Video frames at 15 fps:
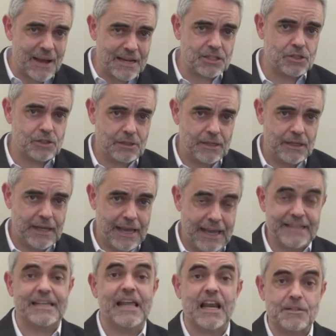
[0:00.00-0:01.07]
paso
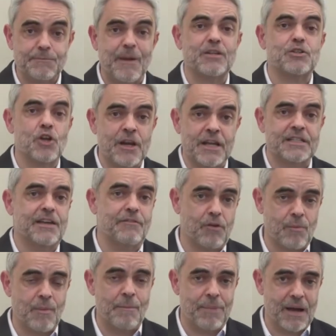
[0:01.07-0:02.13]
es que las personas que
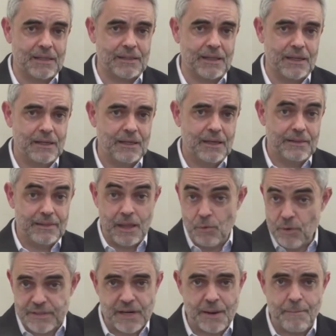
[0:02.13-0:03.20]
forman parte de
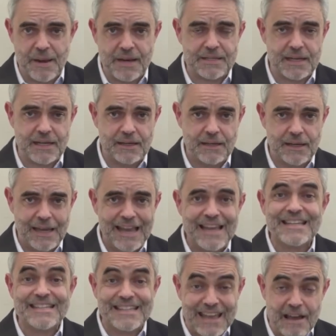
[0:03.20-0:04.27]
nuestra empresa
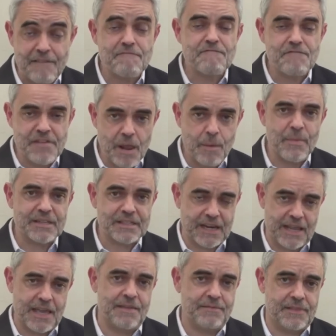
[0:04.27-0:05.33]
sean firmes
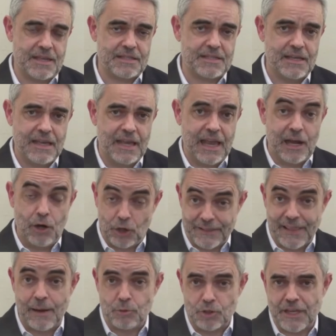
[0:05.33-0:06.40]
creyentes en lo que
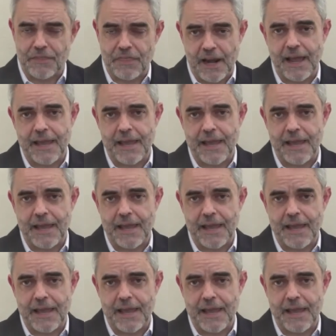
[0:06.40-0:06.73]
tenemos que hacer